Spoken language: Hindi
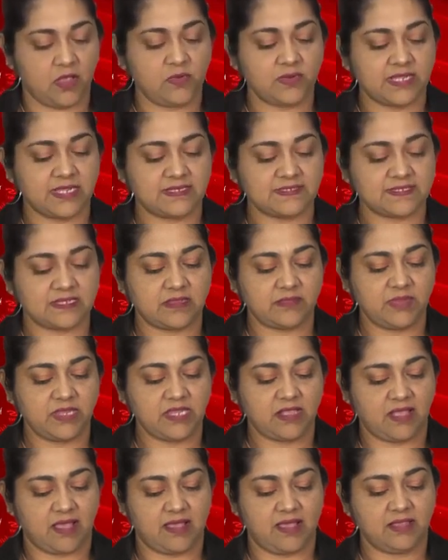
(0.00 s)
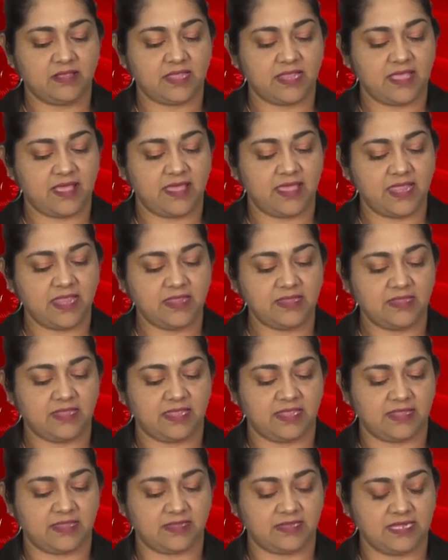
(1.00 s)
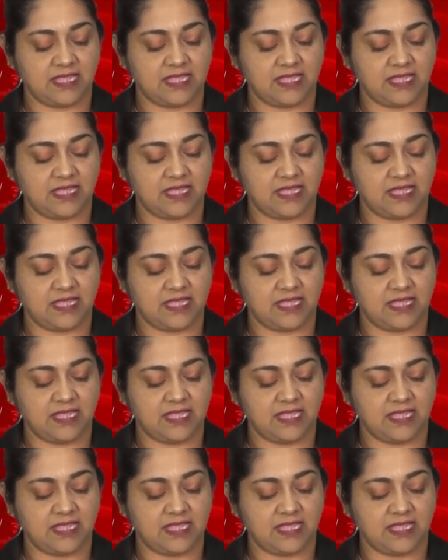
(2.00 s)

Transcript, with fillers: और ऐसे भी कहा गया है कि